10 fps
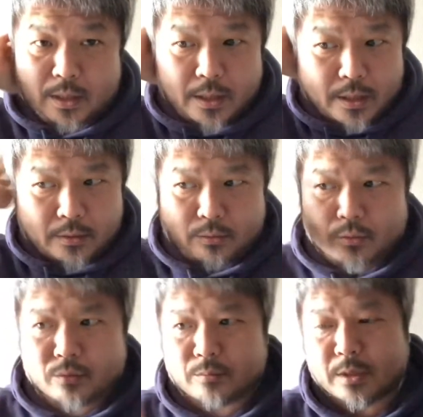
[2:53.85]
で、えっと
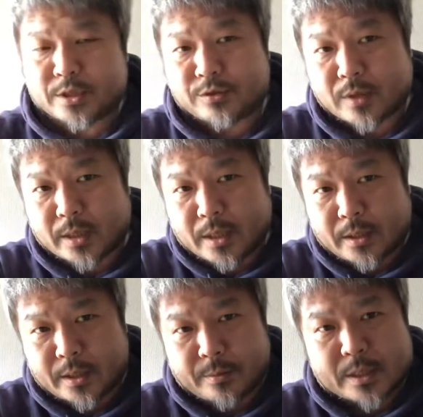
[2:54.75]
まあ、1週間やっ
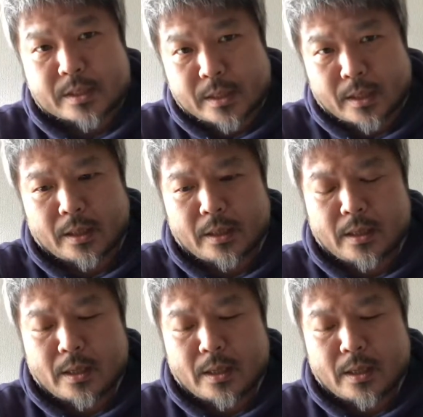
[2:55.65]
てきまして